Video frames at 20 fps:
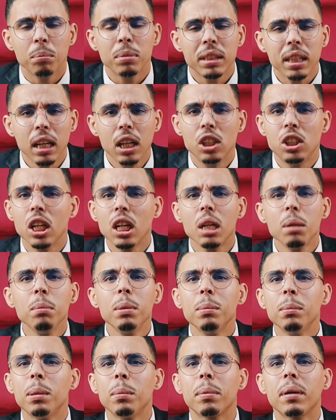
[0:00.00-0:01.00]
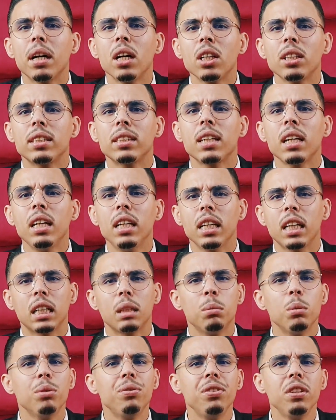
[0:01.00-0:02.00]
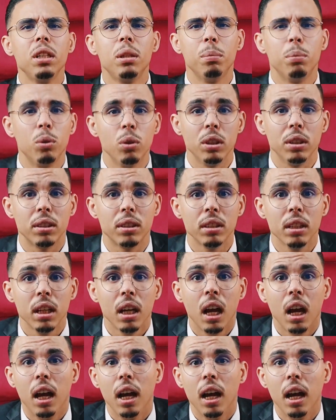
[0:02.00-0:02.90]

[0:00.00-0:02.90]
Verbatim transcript: مسرح الجريمه ما بقاش صالح يخدموا فيه البوليس